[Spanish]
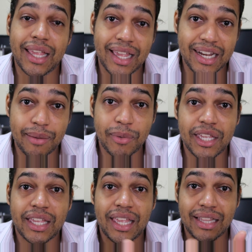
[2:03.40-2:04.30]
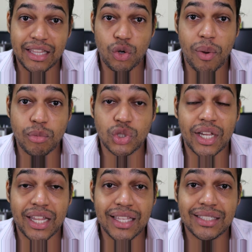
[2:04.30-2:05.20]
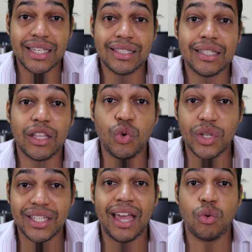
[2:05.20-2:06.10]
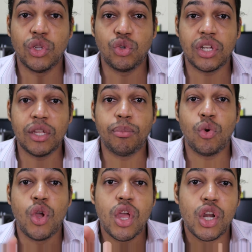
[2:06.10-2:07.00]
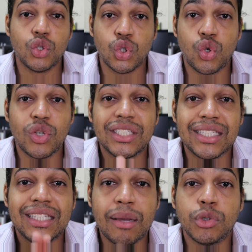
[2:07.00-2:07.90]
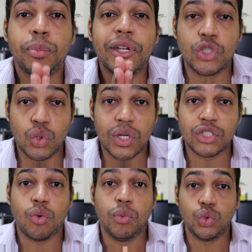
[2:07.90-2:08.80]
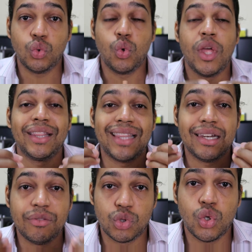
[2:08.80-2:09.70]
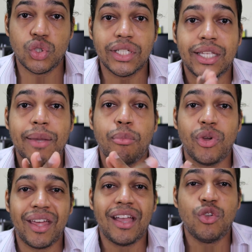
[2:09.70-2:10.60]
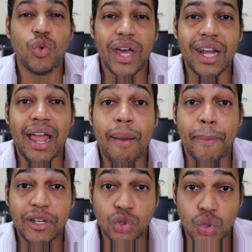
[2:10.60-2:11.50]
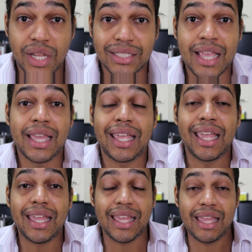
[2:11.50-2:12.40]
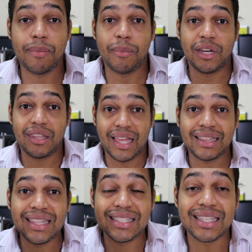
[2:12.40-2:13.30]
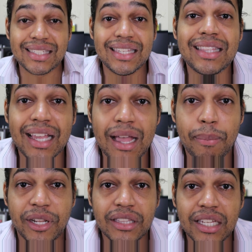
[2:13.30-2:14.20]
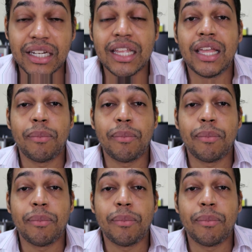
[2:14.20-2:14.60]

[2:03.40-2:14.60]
créeme que te lo vamos a agradecer si te unes a nuestro equipo. Nosotros necesitamos personas como tú, talentosas, que puedan ayudar a personas que en verdad necesitan aprender,